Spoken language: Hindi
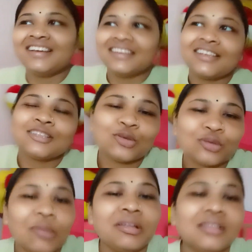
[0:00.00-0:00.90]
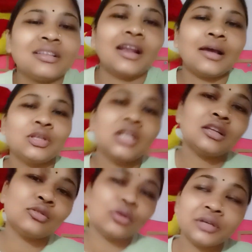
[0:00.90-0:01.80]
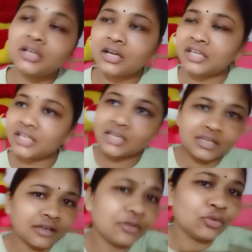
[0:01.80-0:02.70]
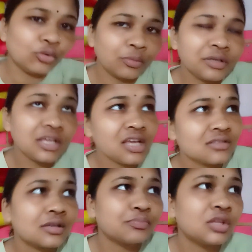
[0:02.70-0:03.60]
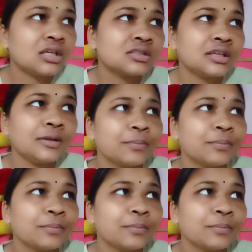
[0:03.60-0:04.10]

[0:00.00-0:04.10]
नहीं तो तबीयत ख़राब था ना तो अभी कहीं नहीं गई हूँ अभी एक सप्ताह से